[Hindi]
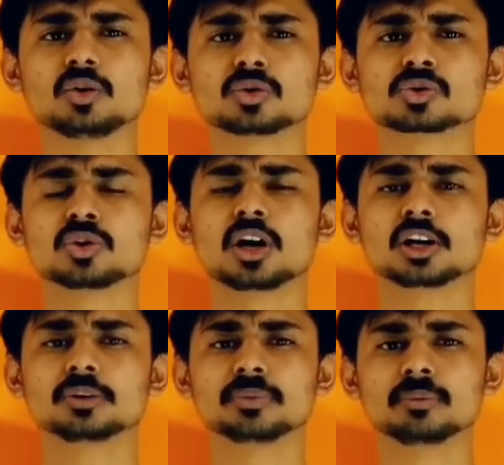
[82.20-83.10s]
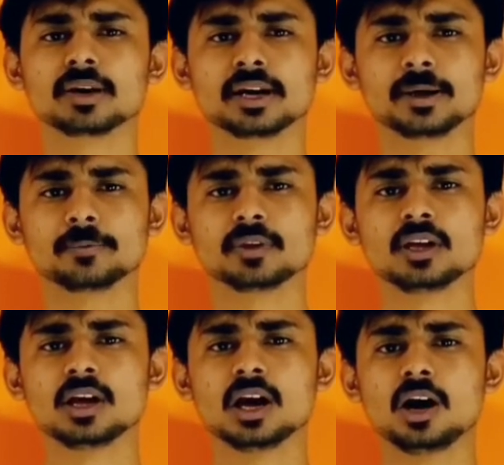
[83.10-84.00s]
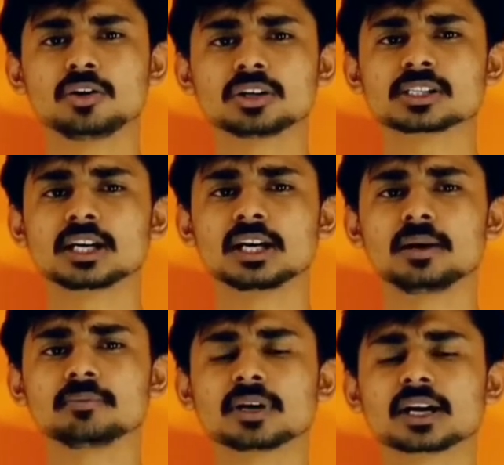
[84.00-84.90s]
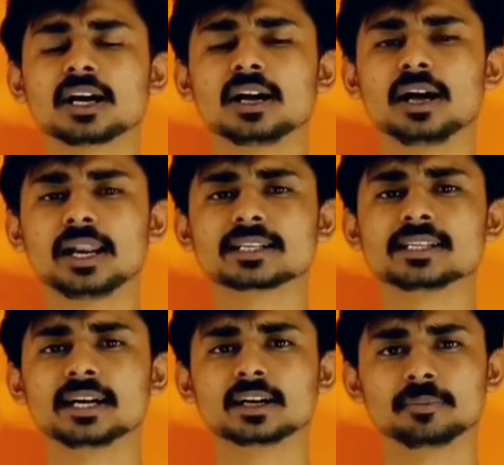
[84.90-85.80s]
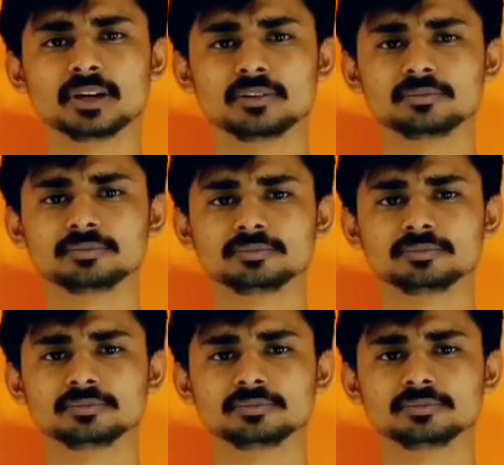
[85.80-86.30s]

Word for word: और उसको कॉटन मिल बनाया और इसका नाम रखा अलेक्जेंडर मिल